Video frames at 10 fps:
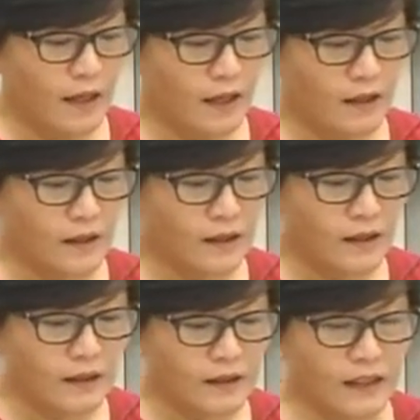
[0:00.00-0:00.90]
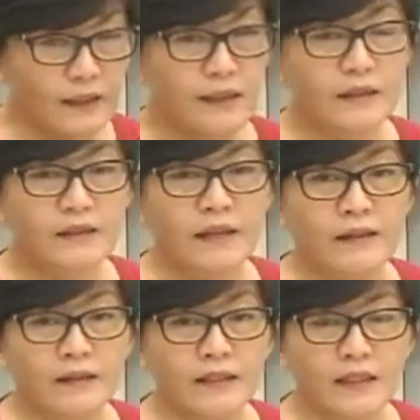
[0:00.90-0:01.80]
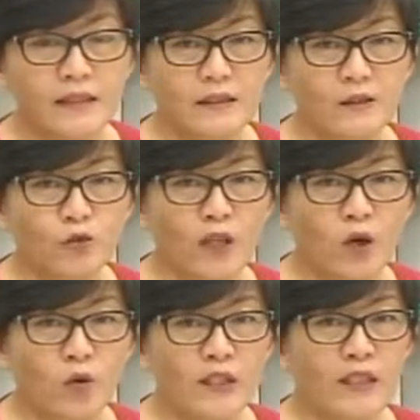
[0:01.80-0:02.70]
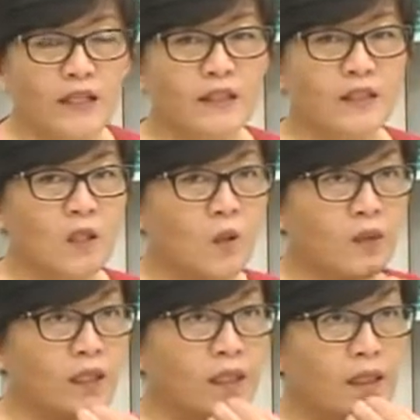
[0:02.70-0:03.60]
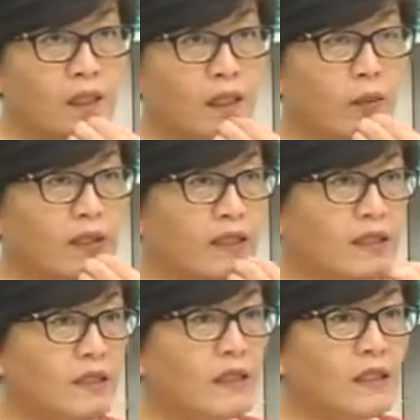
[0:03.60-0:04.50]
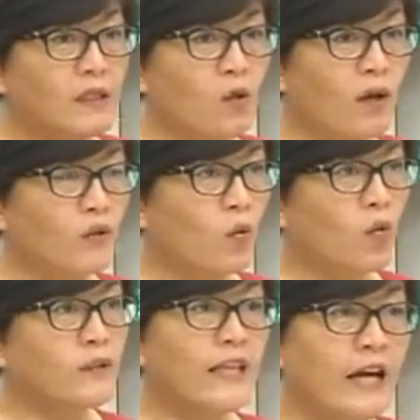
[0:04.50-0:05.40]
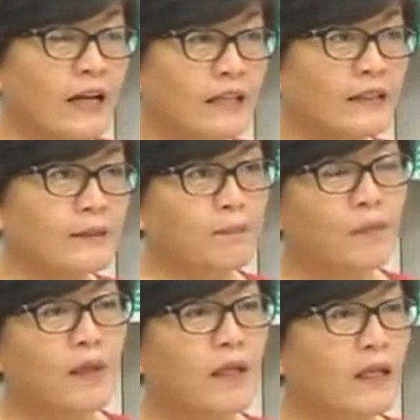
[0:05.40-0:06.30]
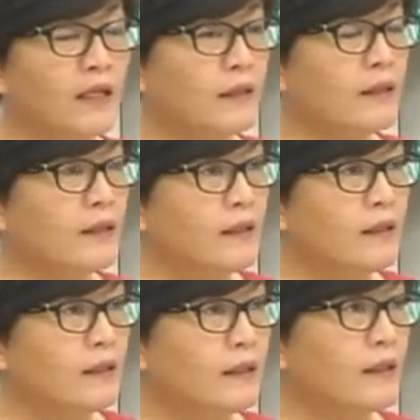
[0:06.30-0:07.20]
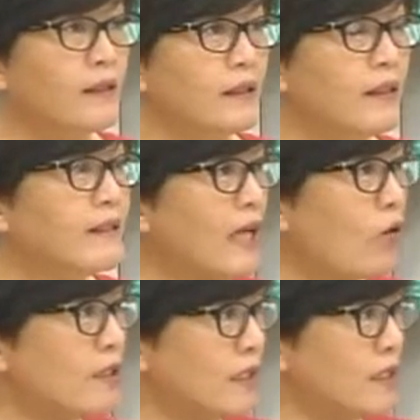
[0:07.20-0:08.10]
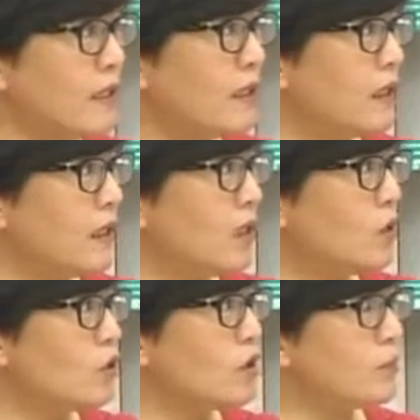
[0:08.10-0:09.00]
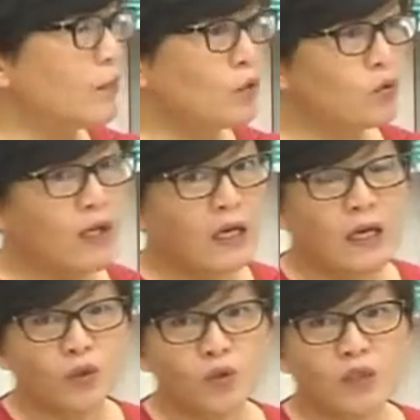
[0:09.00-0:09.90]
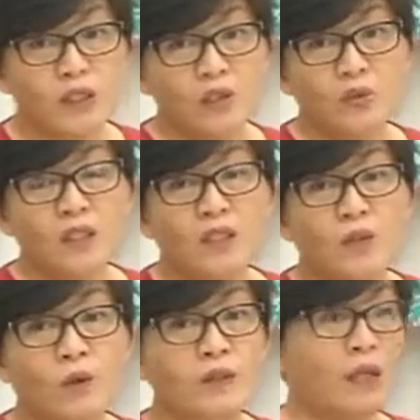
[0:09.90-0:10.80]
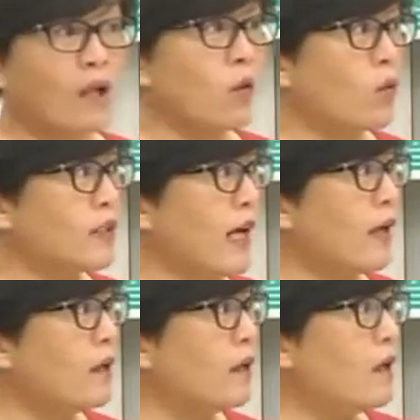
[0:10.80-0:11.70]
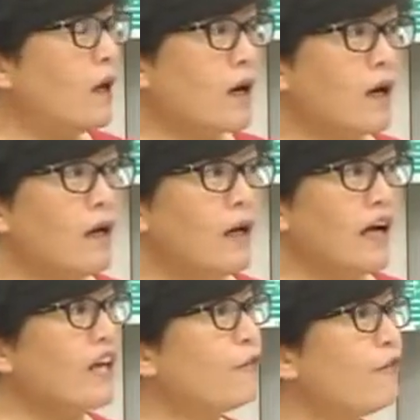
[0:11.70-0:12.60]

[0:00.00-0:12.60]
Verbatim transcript: 好，那那这个最后一天的时候呢，因为其实有很多国家很很很着急，就是譬如刚刚主持人有提的小岛国家，对对对，啊，还